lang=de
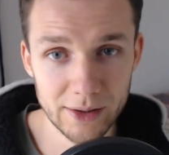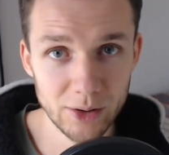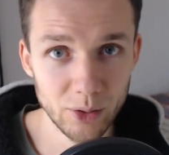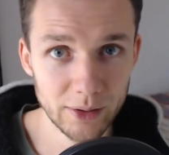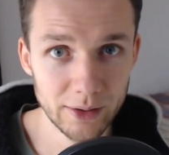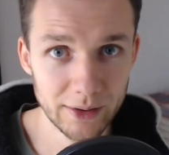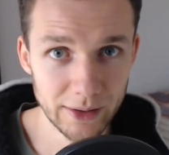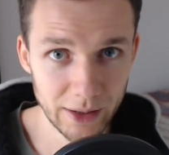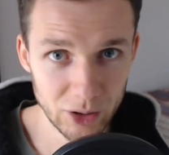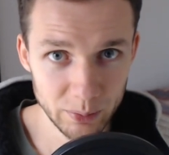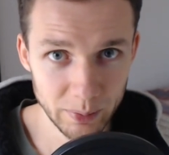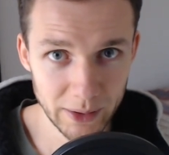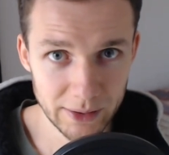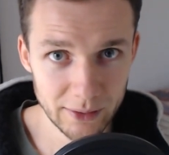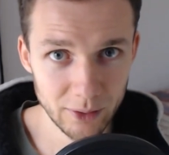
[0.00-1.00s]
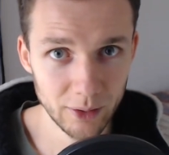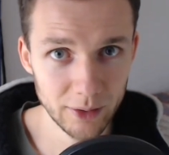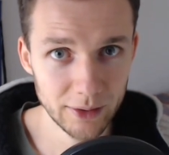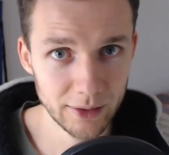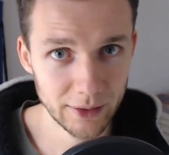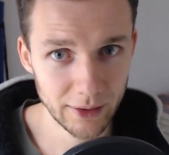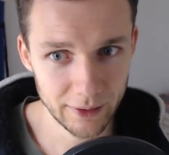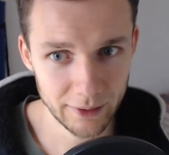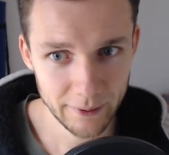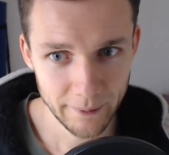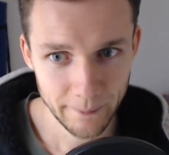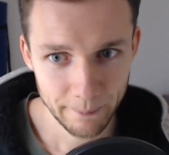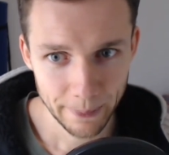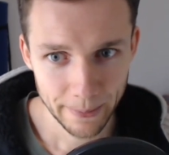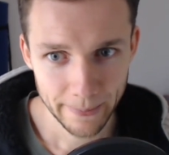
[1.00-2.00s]
deutlich ansprechen, Leute, ja.
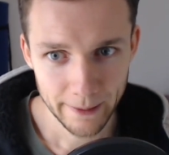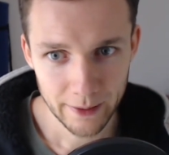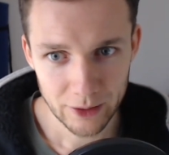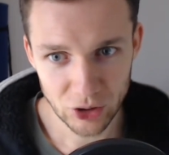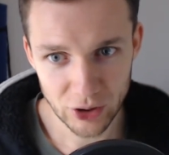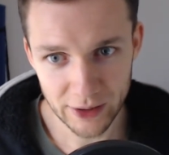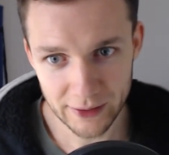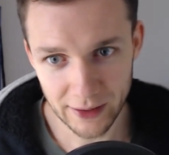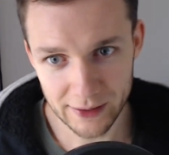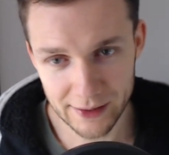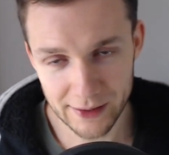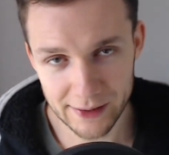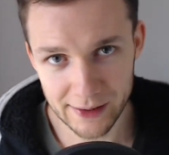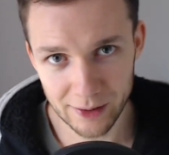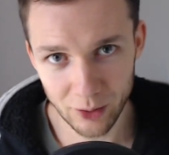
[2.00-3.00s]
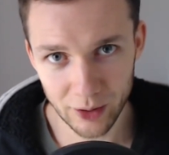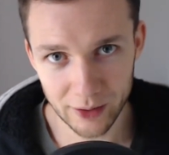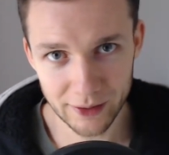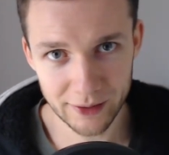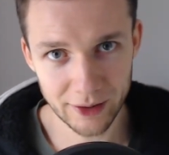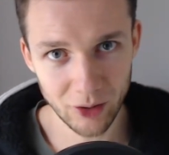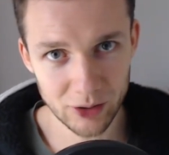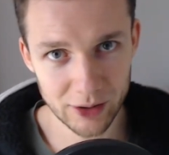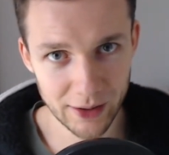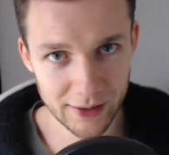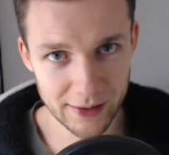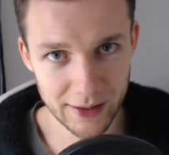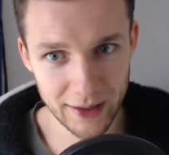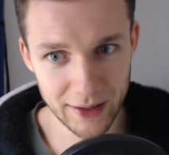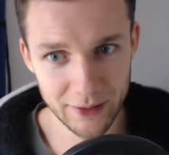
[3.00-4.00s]
Schickt das diesen Leuten, die euch
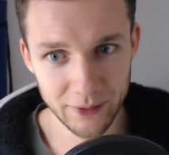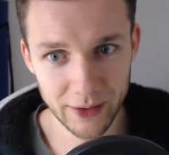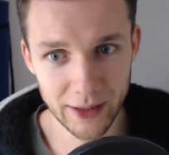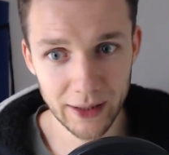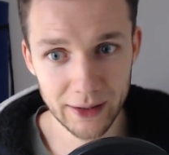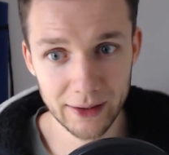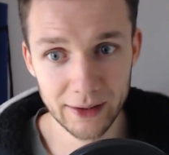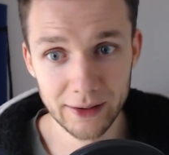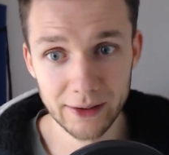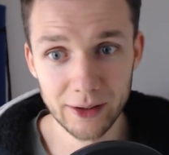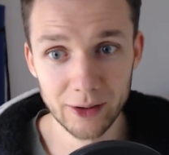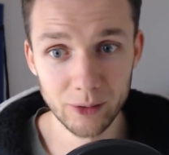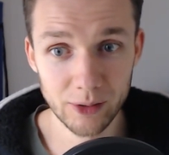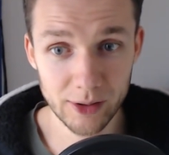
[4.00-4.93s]
erzählen, vegane Ernährung ist